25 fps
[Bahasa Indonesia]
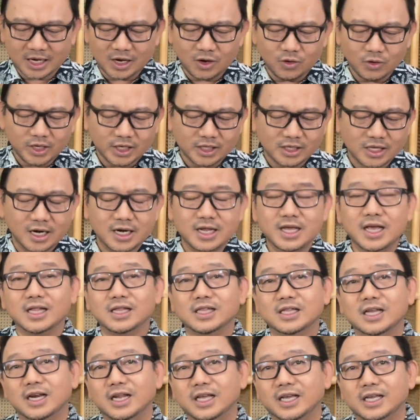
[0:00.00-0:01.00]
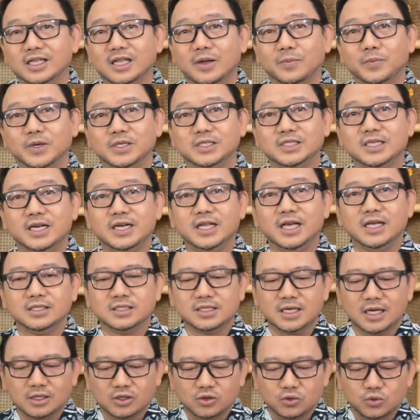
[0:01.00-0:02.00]
Kalau kita lihat dari kitab
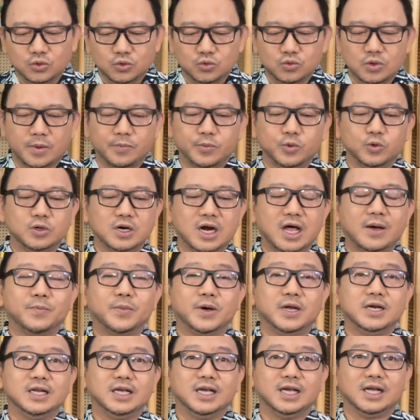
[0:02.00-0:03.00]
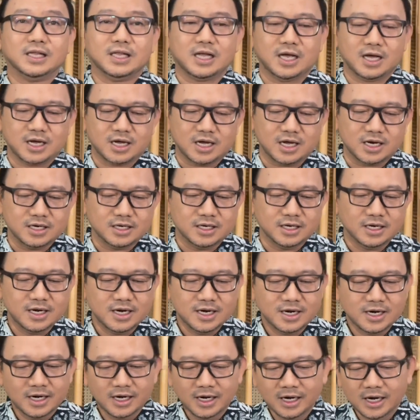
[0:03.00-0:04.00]
Kejadian 1:28 dikatakan,
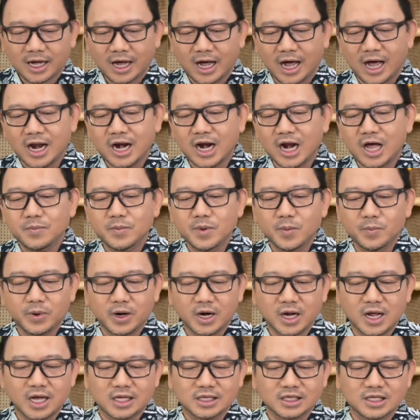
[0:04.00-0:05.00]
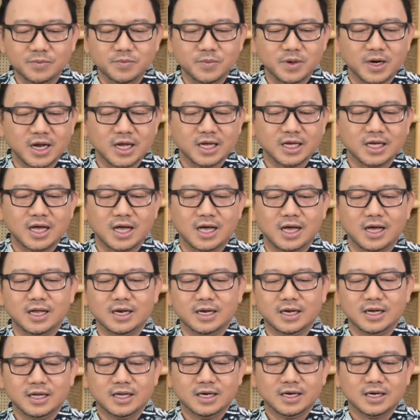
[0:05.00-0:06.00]
Allah memberkati
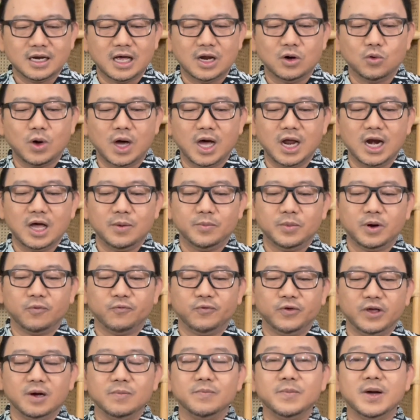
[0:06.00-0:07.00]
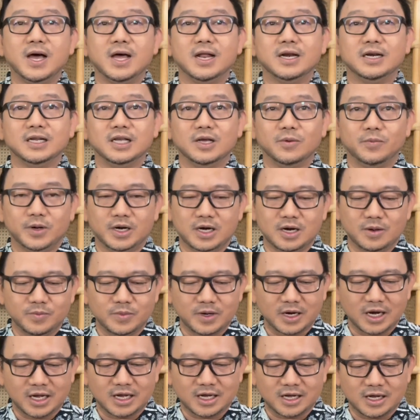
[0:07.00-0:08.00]
mereka, lalu Allah berfirman kepada
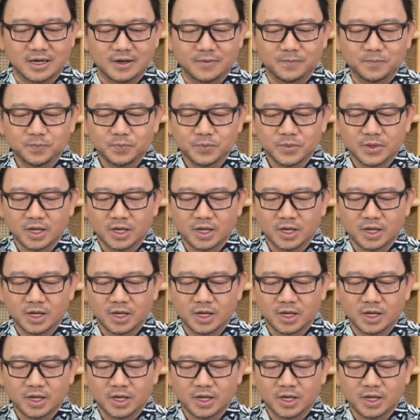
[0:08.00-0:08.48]
mereka,